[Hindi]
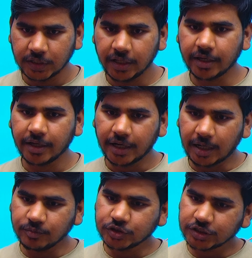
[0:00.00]
ठीक है
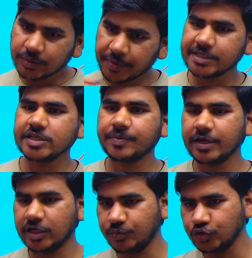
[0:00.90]
हम चीज़ें बेसिक पर ही
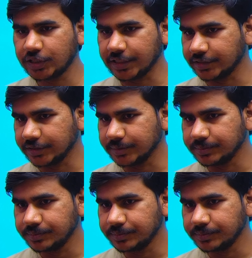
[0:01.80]
कन्फ्यूजन रहते हैं